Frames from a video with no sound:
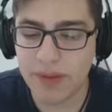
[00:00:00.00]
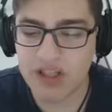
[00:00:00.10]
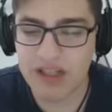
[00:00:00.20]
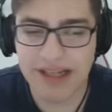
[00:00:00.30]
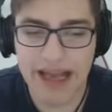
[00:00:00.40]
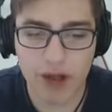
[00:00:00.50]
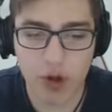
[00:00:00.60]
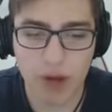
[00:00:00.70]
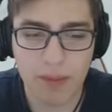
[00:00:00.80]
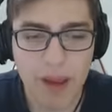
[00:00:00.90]
bunun başında dayak
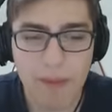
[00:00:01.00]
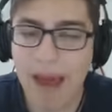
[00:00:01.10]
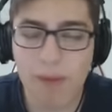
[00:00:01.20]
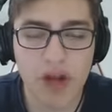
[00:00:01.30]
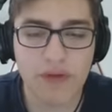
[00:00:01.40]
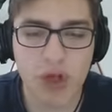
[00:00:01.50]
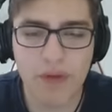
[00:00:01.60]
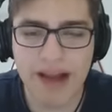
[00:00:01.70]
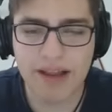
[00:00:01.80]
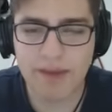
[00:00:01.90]
yiyorum? Ben bu herifi
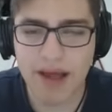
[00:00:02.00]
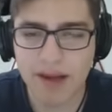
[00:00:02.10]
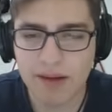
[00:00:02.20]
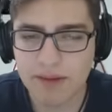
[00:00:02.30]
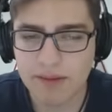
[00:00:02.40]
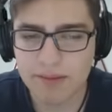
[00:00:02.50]
döverdim ya.